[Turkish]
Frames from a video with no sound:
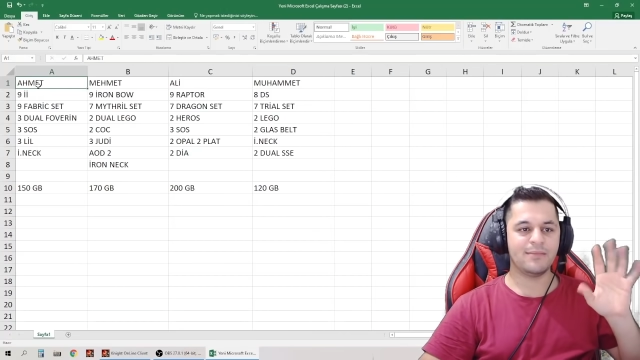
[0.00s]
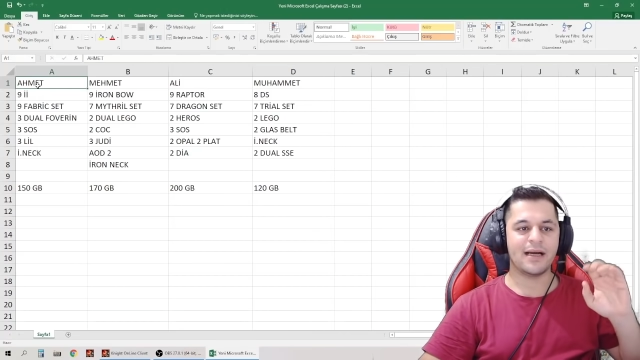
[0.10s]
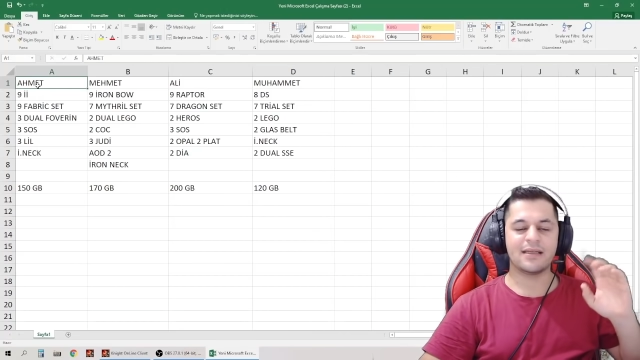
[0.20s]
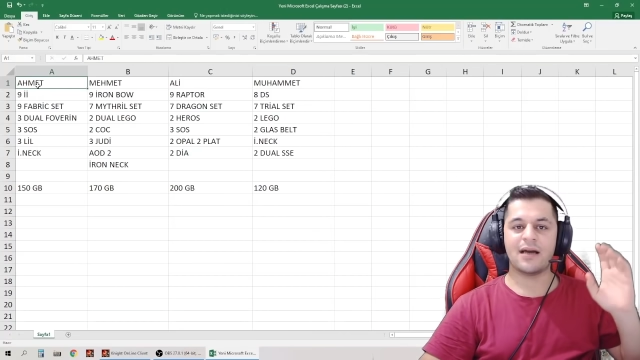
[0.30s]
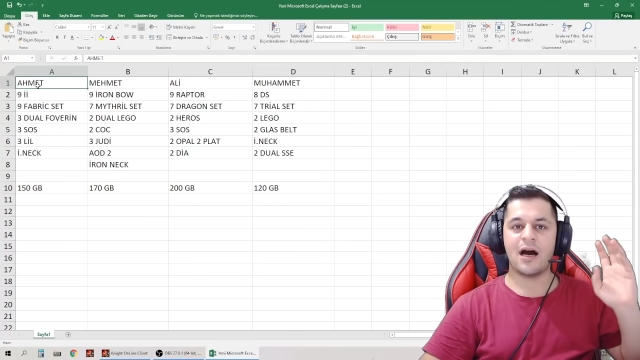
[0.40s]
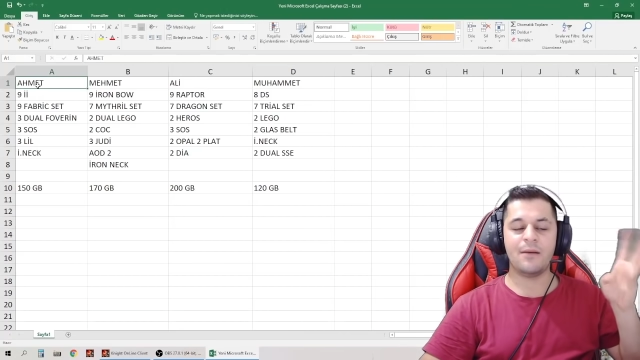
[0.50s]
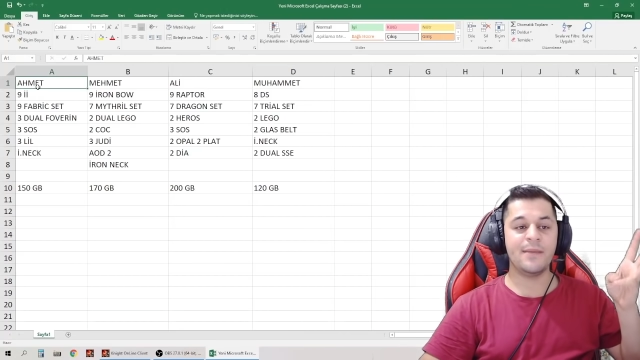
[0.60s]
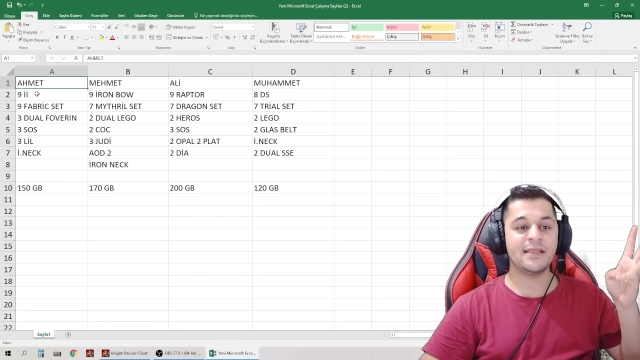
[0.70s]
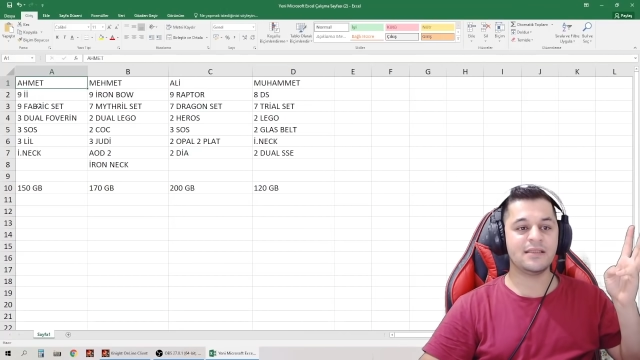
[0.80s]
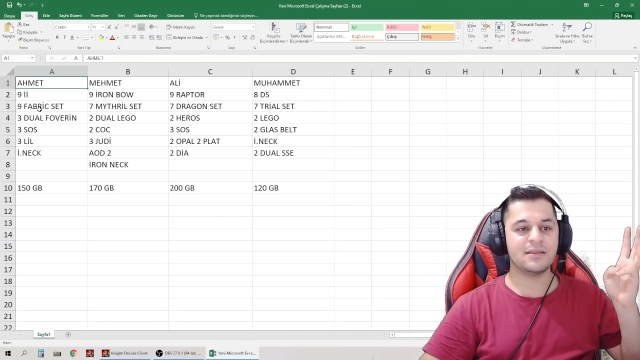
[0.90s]
Bak
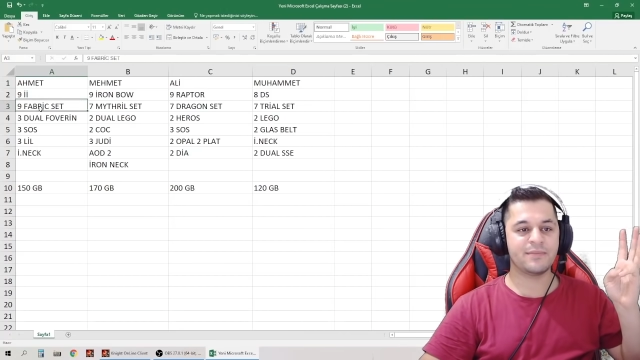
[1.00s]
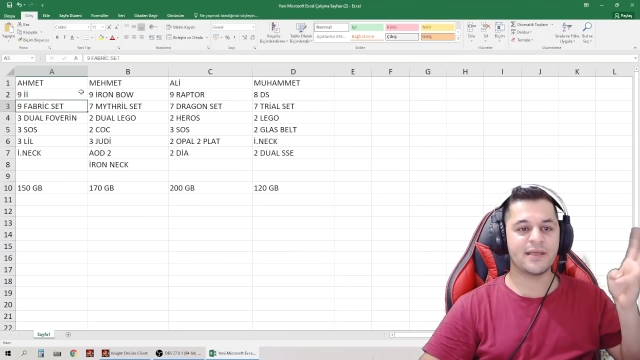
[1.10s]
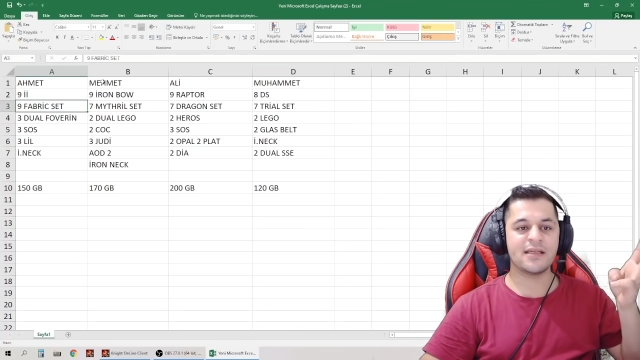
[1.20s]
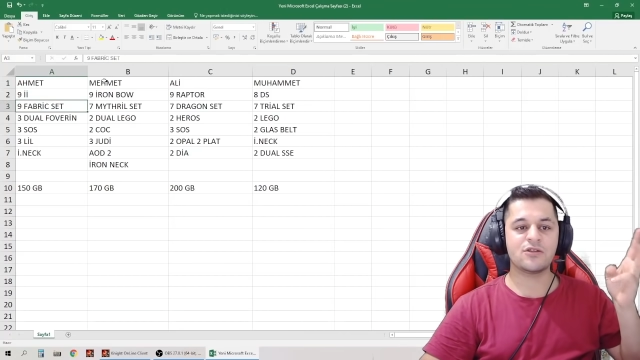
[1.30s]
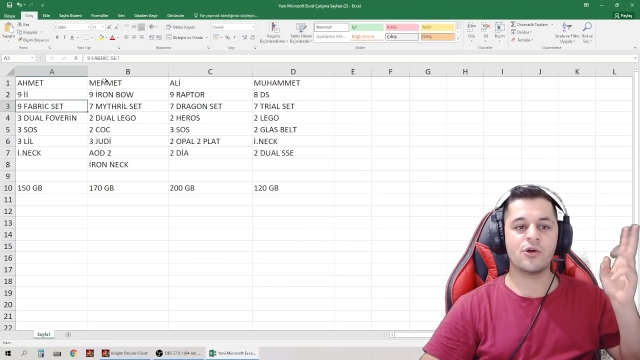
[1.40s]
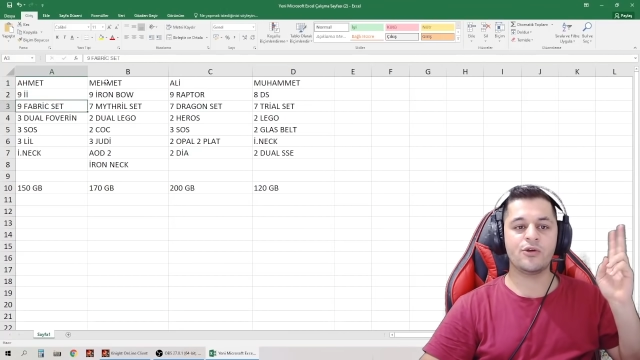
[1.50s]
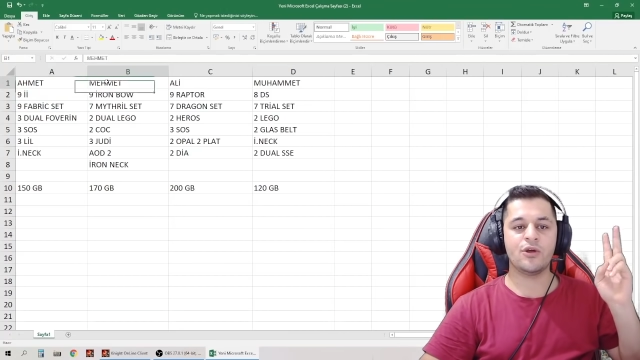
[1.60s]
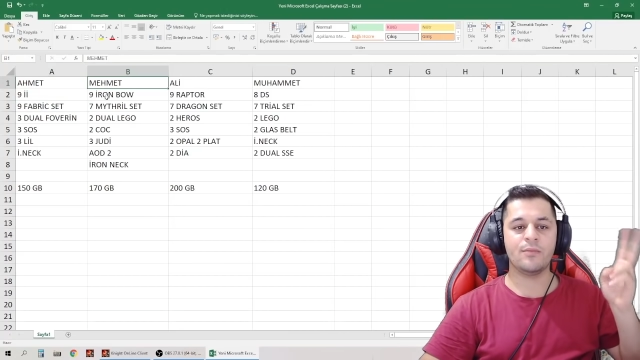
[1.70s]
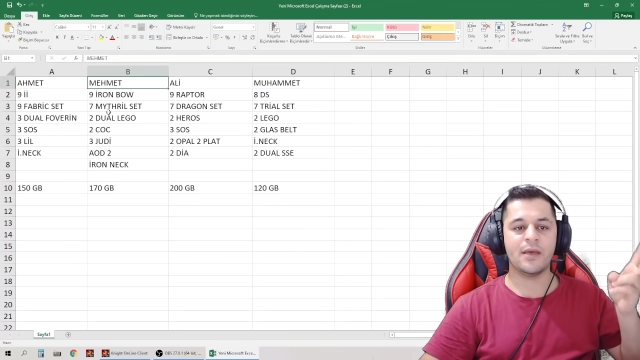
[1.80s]
Ahmet Priest oynuyor.